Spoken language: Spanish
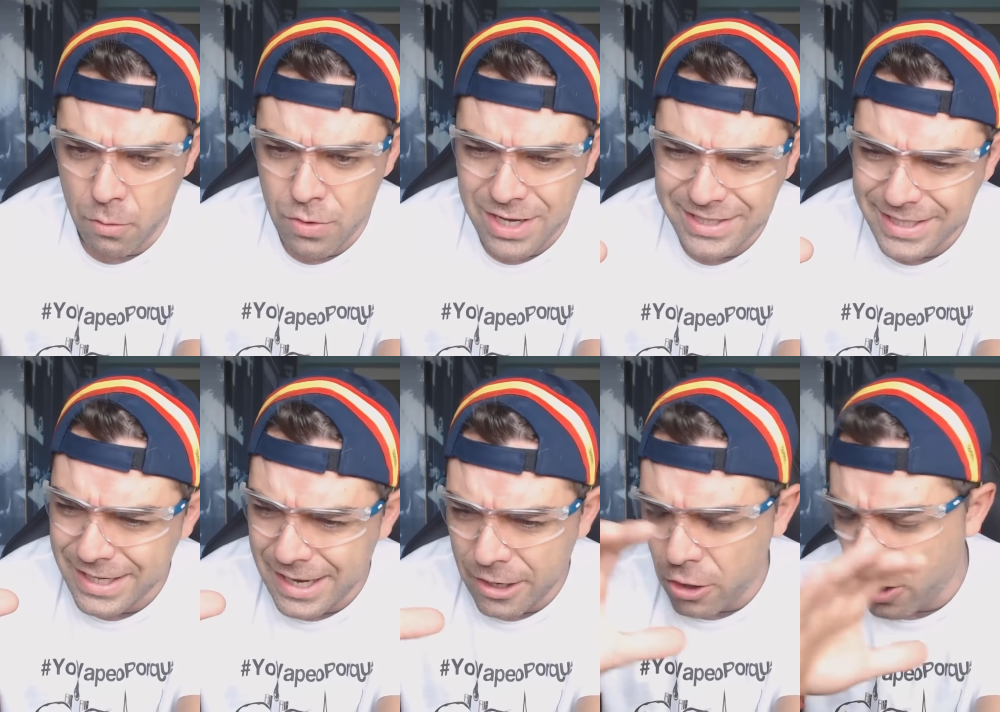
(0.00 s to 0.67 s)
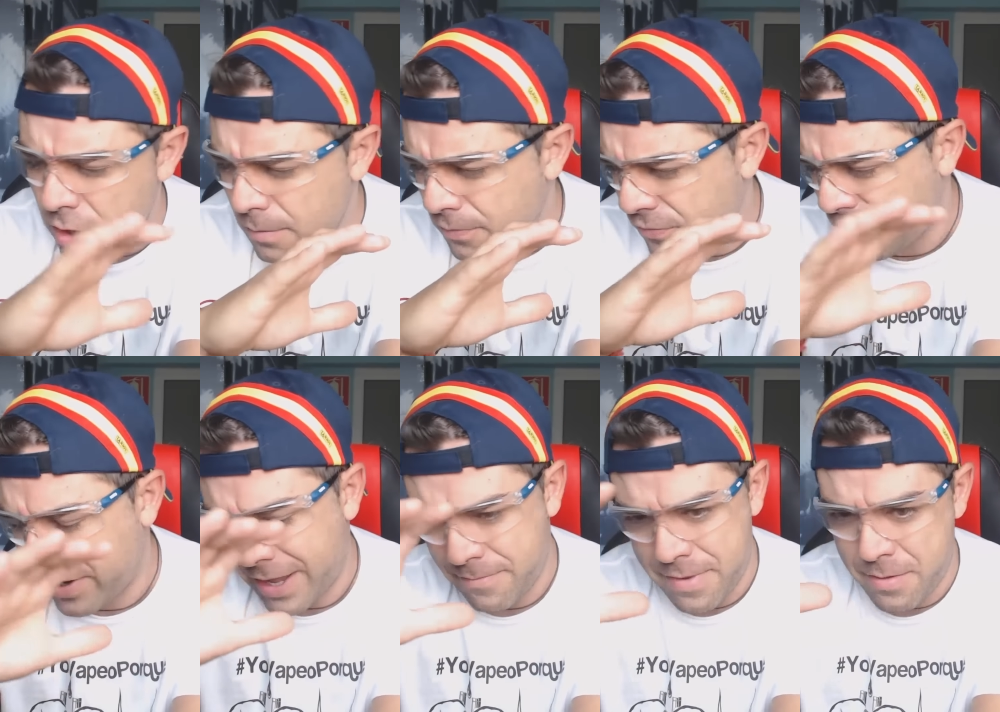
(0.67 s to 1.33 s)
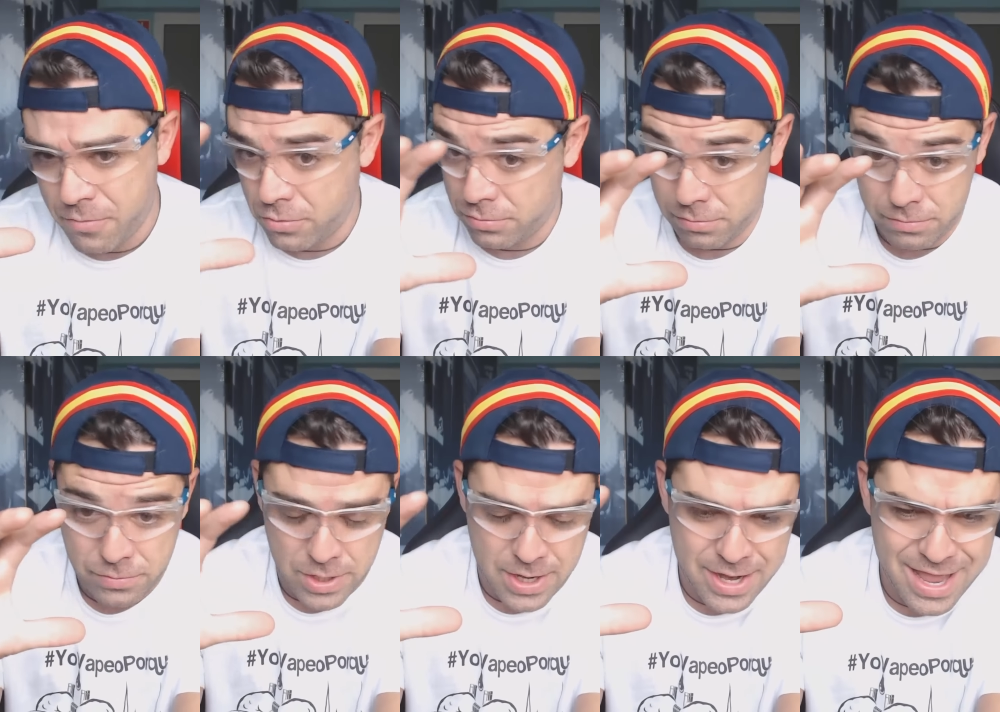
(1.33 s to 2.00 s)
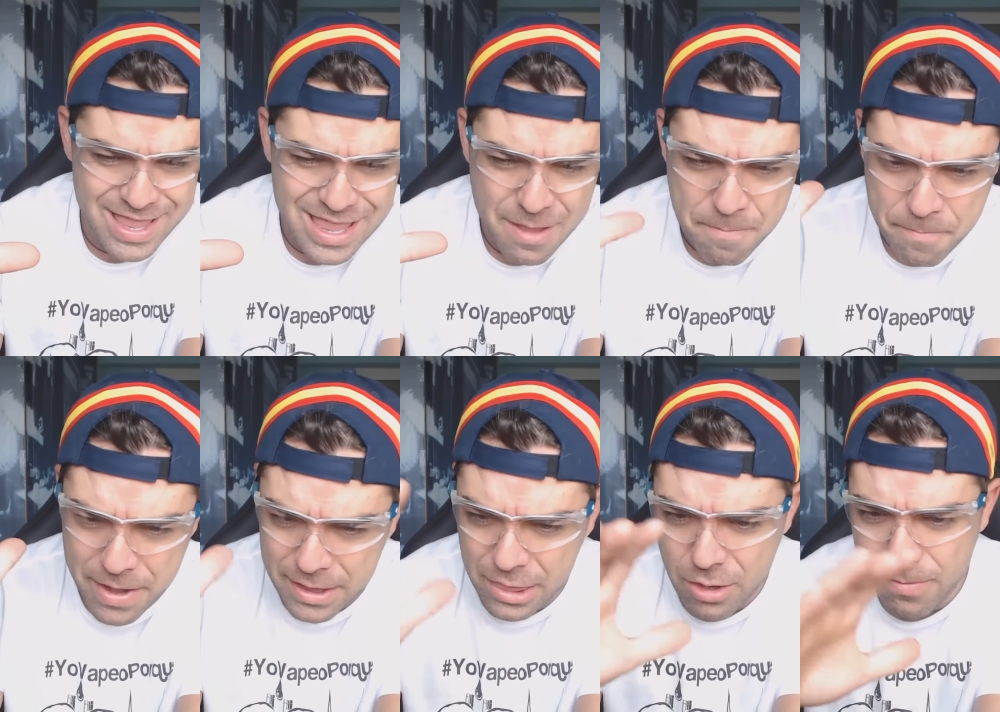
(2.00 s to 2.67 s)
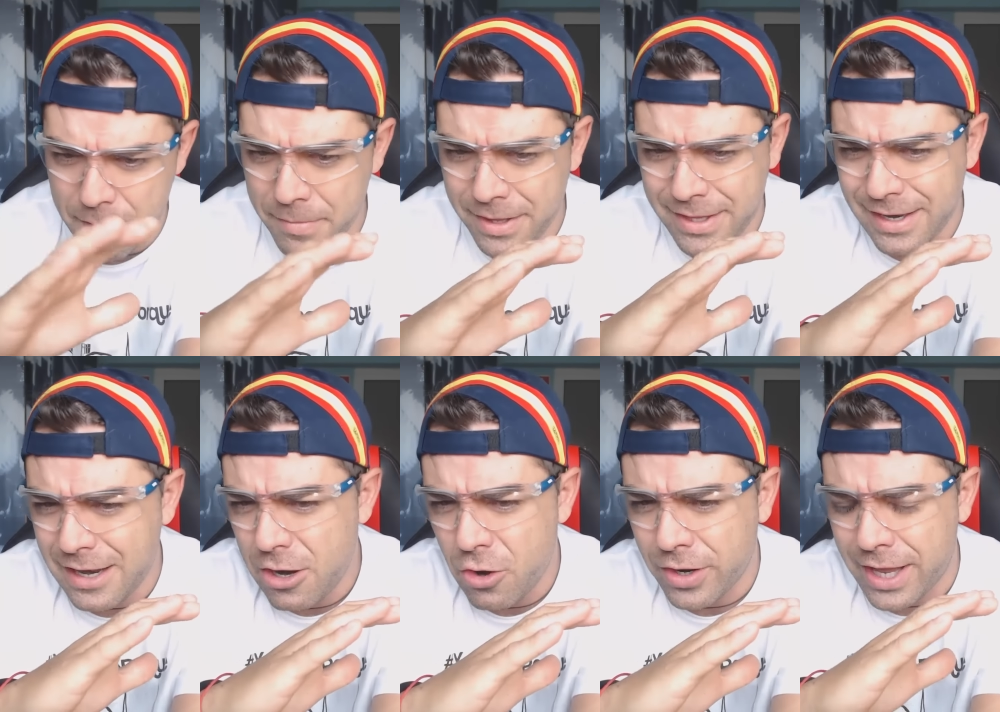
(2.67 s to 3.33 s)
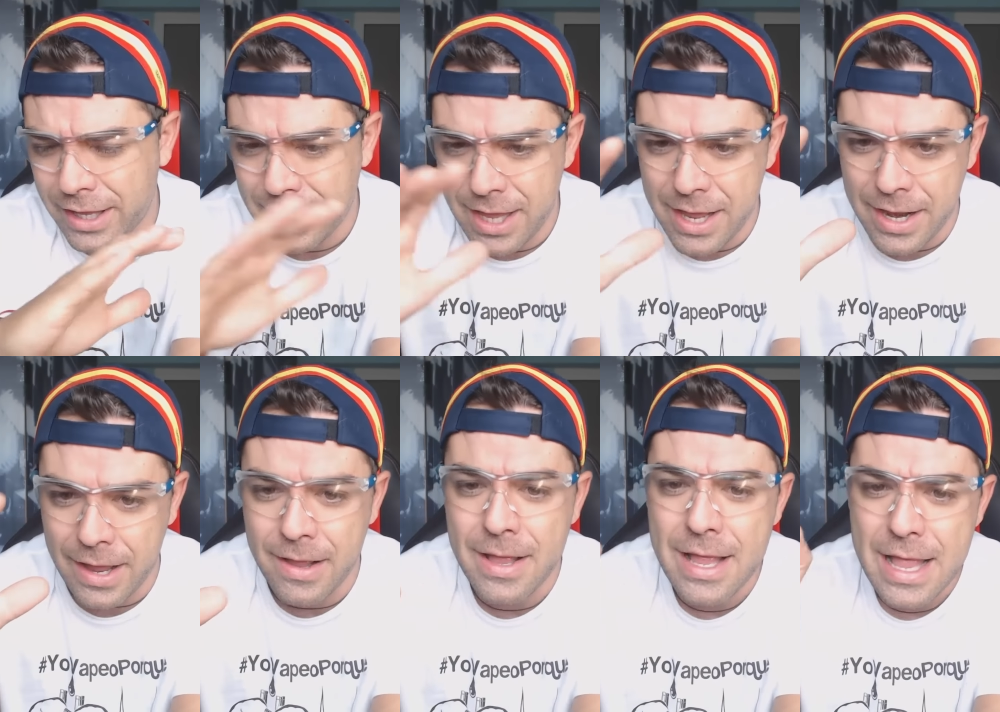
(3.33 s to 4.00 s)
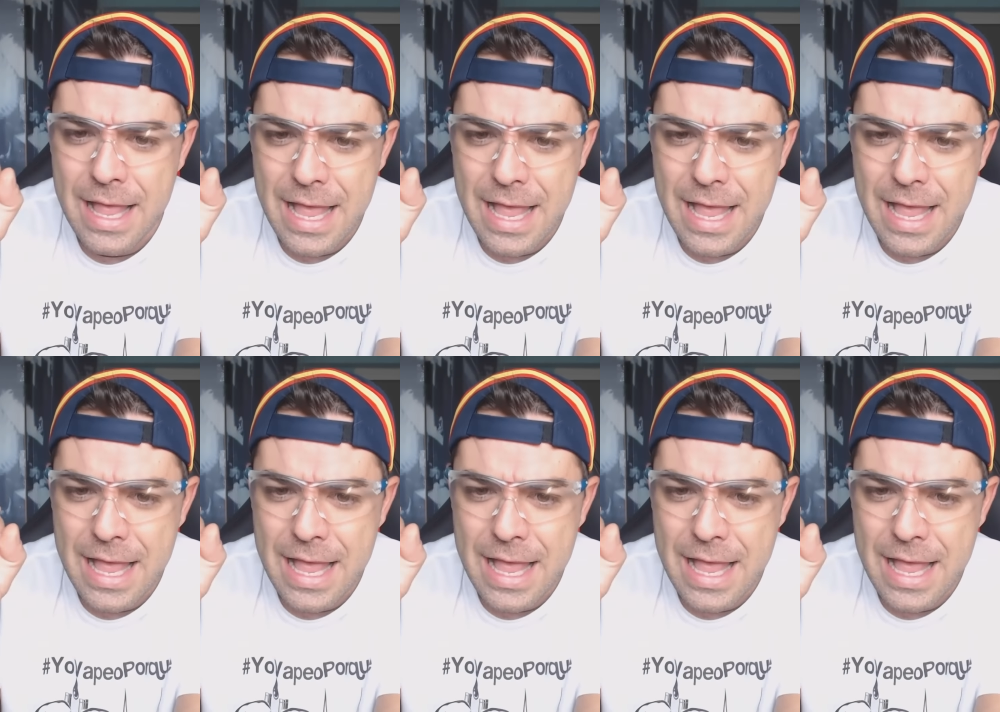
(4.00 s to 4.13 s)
Una single coil que vamos, tiene ahí espacio para meterle lo que quiera.